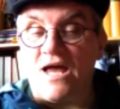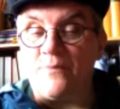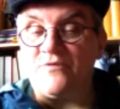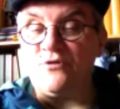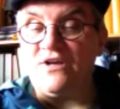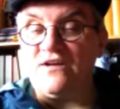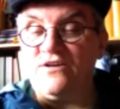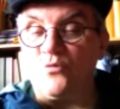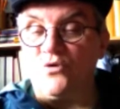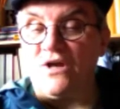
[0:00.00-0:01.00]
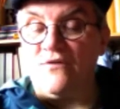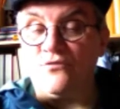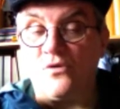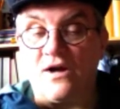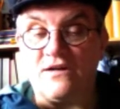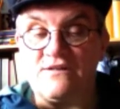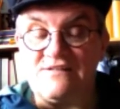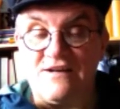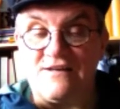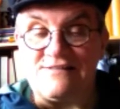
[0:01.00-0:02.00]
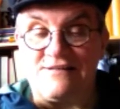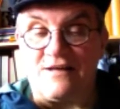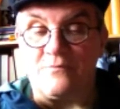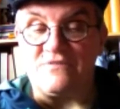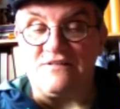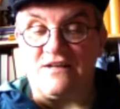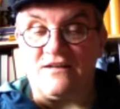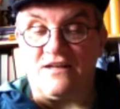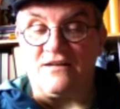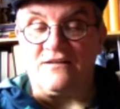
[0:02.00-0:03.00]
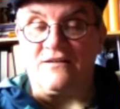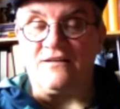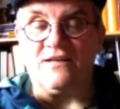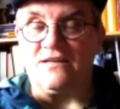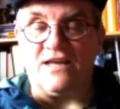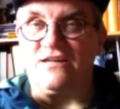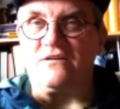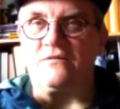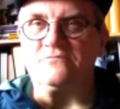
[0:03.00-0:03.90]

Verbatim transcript: aber für die Region Hervorragendes geleistet haben. Zitat Ander, äh, Ende.